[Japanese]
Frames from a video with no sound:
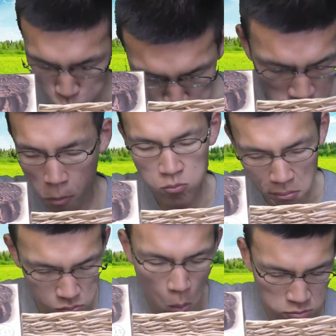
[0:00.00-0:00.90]
でしょう
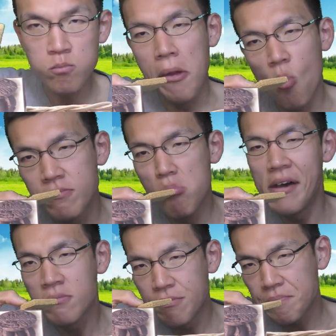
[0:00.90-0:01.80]
ね
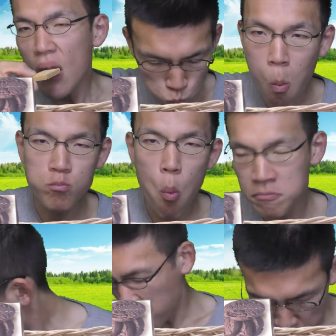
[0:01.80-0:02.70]
ま
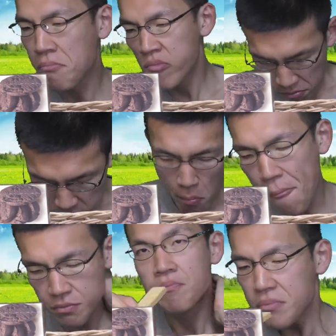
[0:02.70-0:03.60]
ずくはないんで
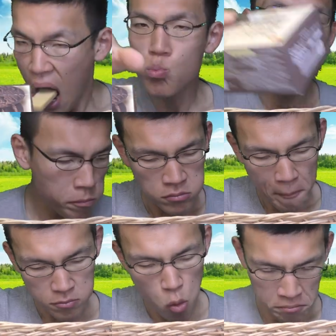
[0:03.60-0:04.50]
すけど